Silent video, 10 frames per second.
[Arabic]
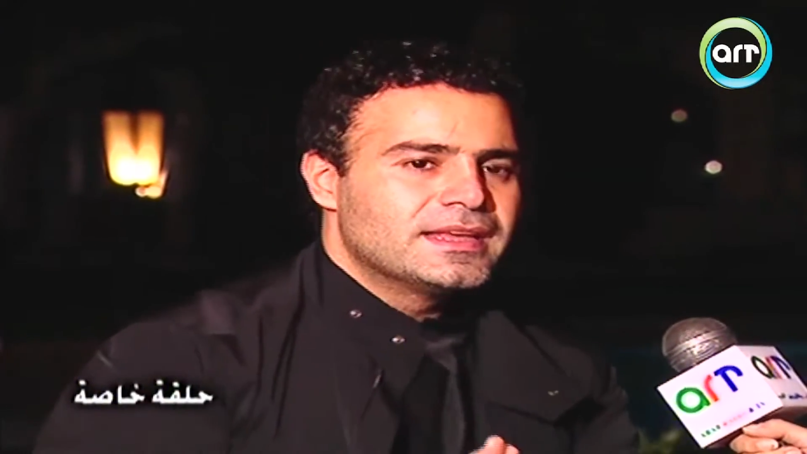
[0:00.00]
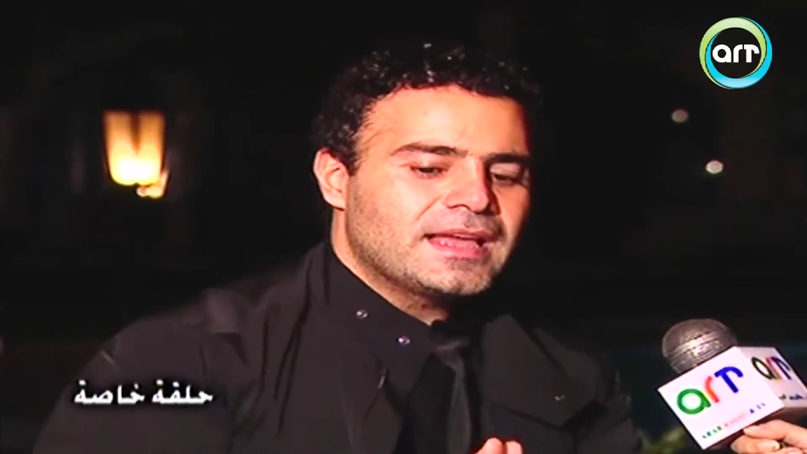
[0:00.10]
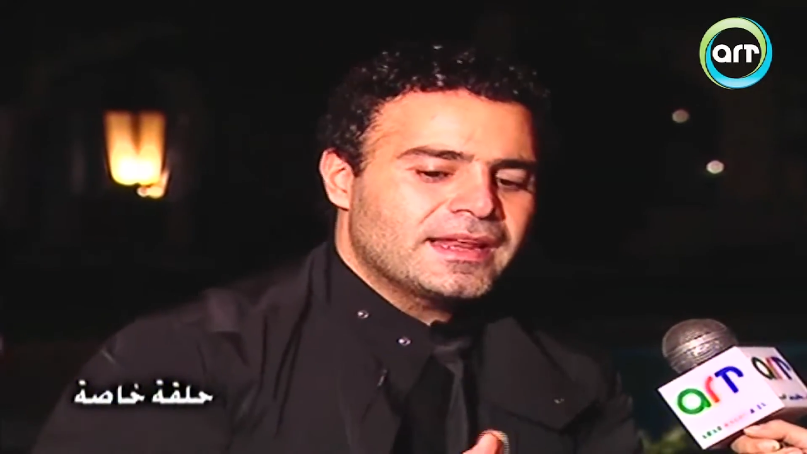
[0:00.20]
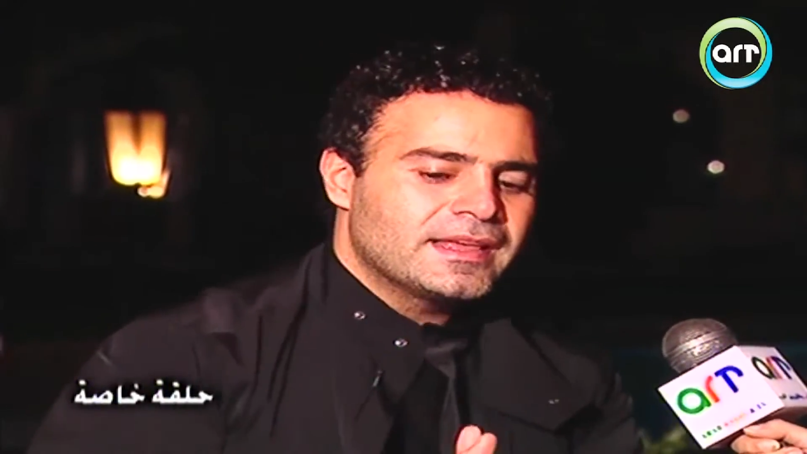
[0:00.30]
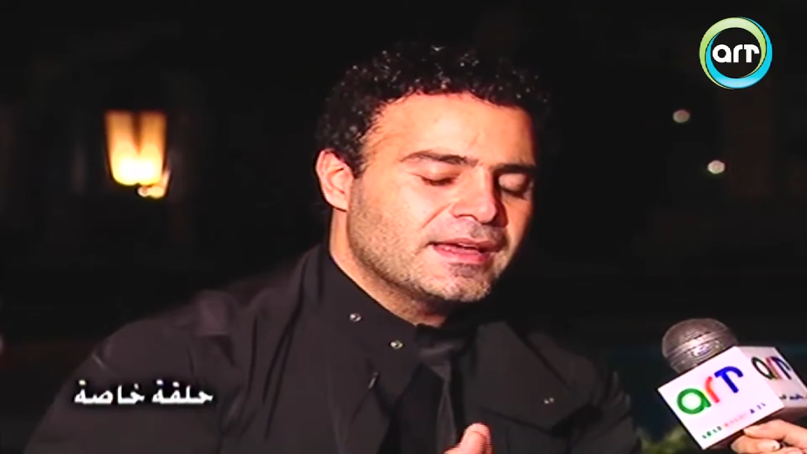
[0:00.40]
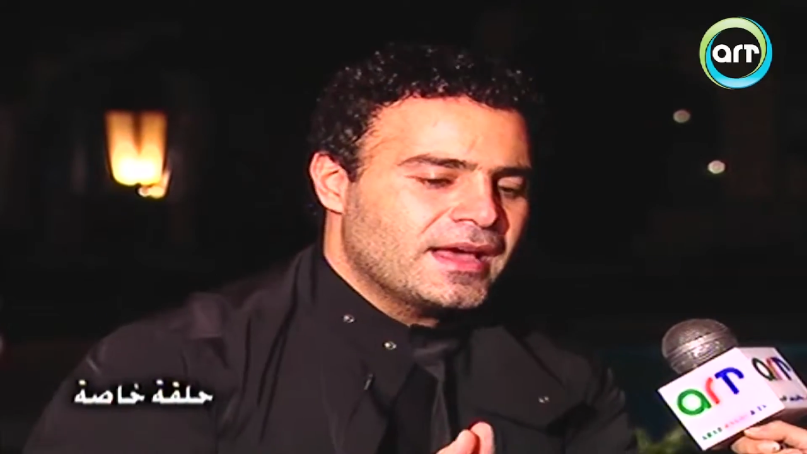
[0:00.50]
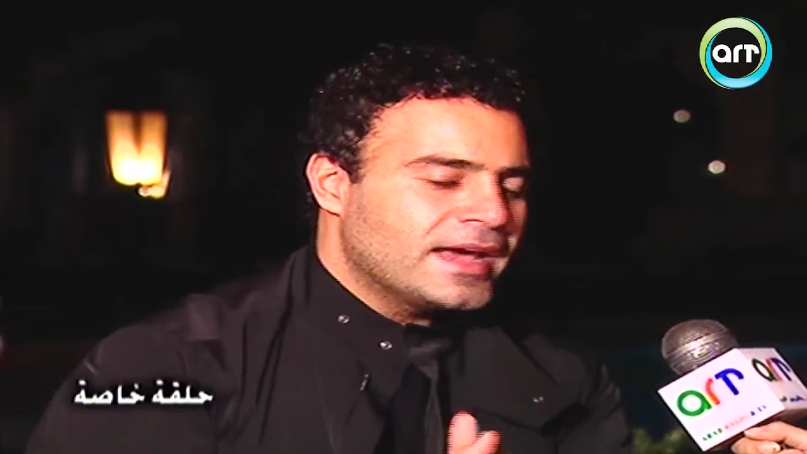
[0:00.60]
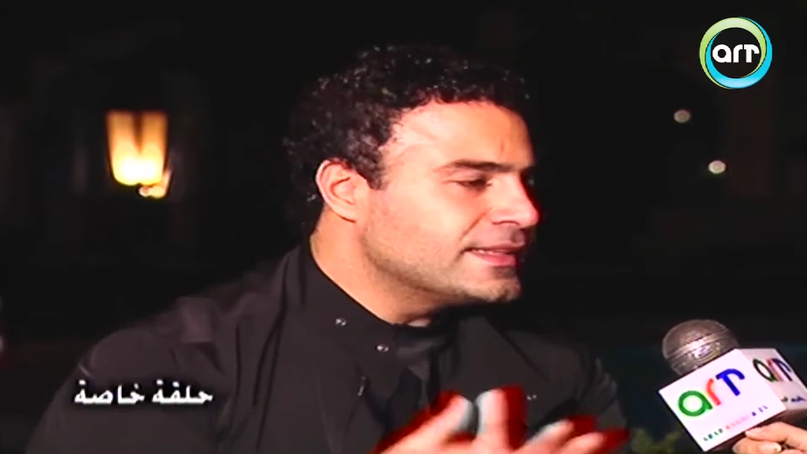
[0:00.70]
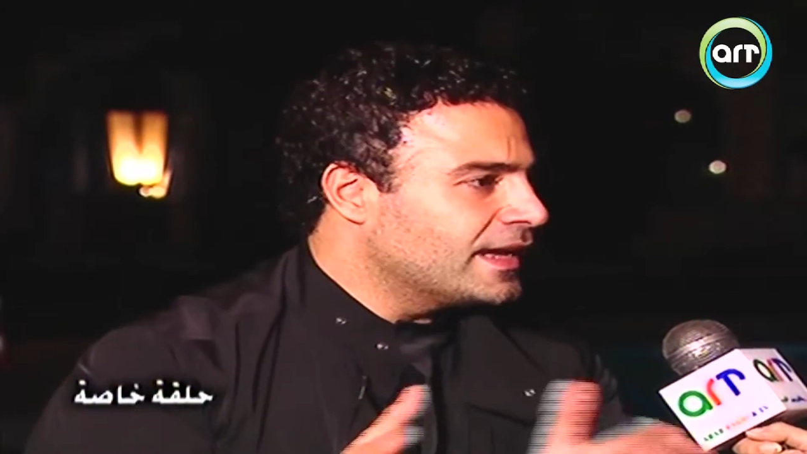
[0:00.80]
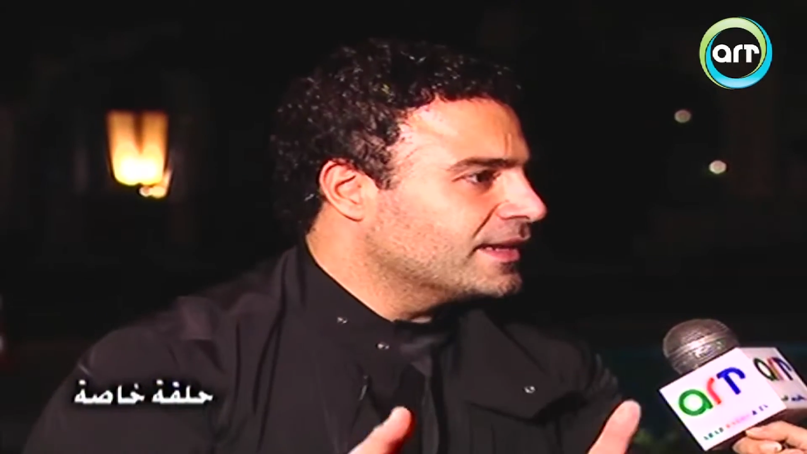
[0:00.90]
يعني
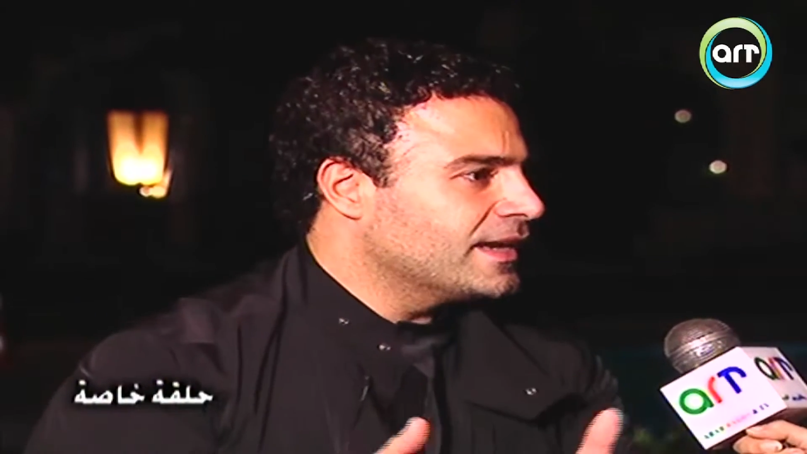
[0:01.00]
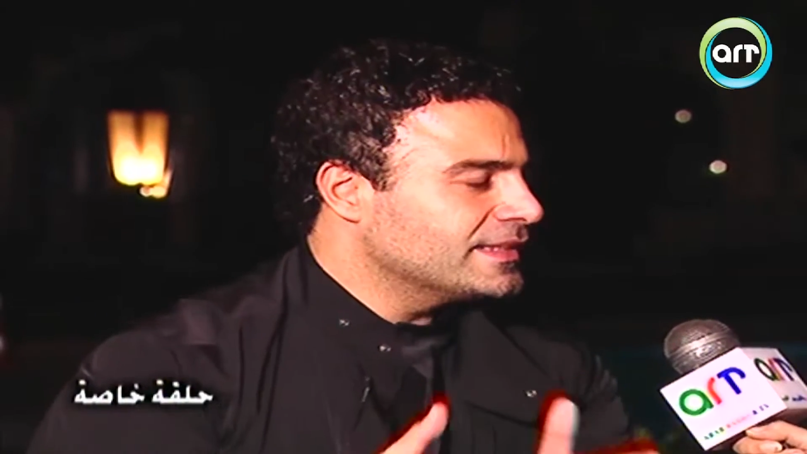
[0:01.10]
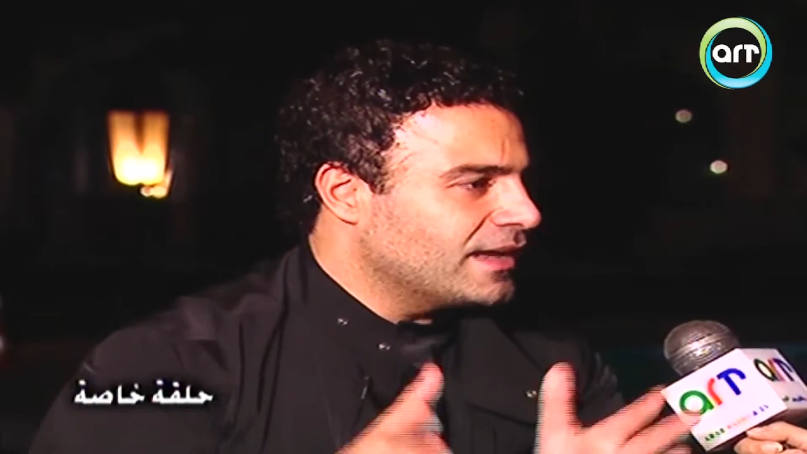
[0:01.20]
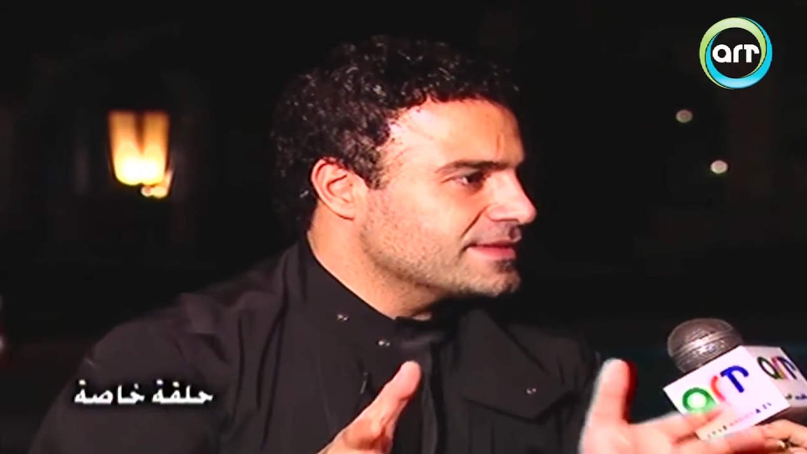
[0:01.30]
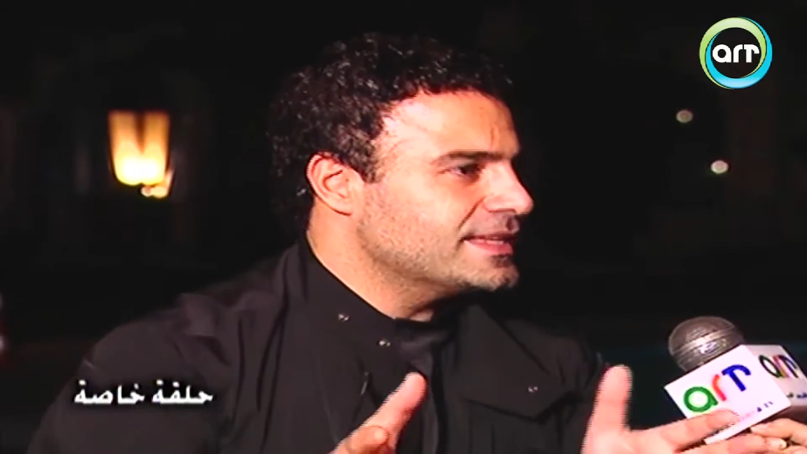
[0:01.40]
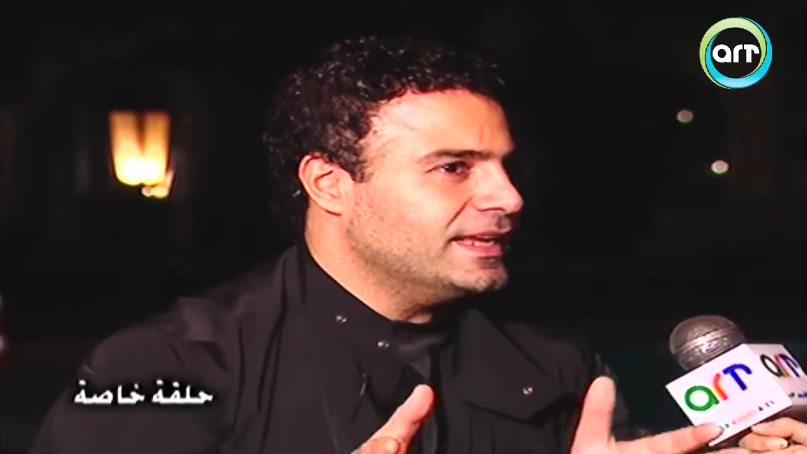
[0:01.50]
هيدا انا هيدا عاصي